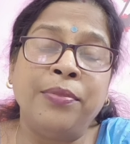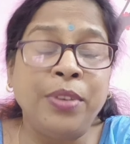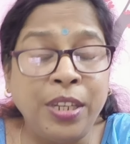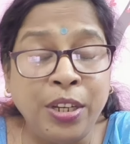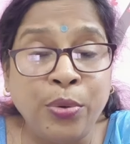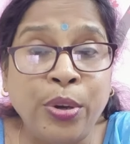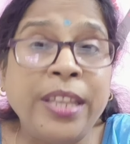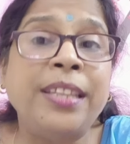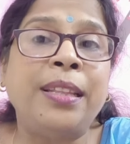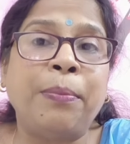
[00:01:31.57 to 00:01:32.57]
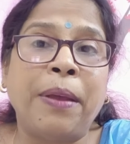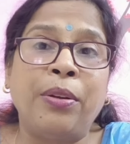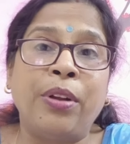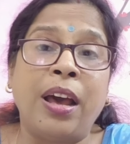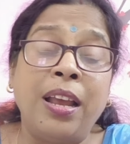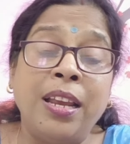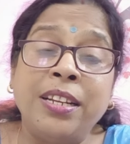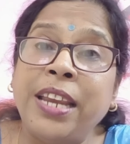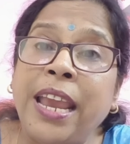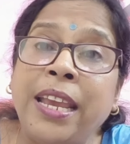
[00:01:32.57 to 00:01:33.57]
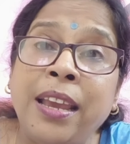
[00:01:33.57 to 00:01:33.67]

ভিডিওই দিতে পারলো না সেই